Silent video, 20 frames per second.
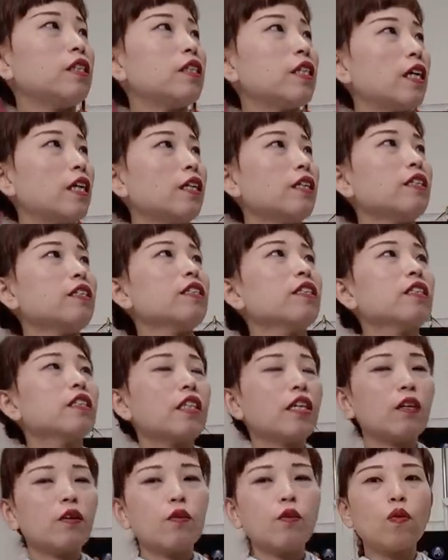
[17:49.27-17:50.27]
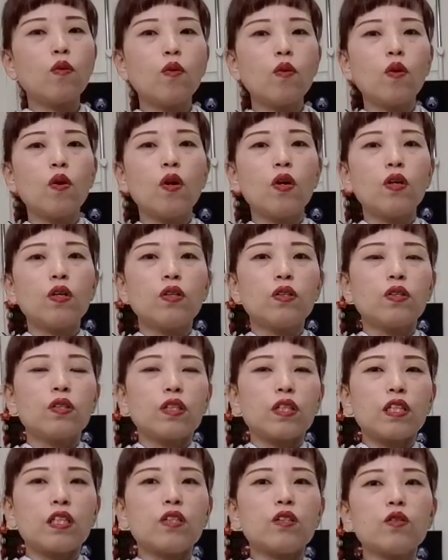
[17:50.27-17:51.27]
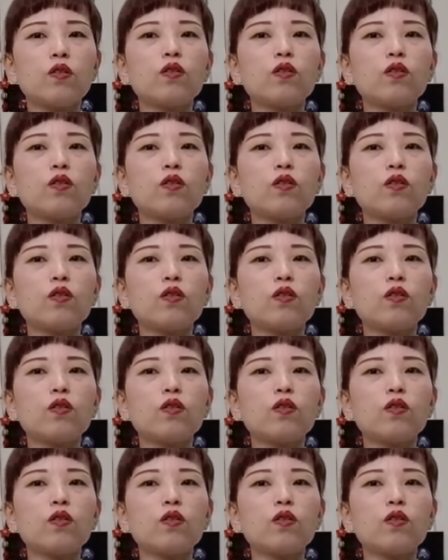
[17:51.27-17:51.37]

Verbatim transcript: じゃん結構スキッ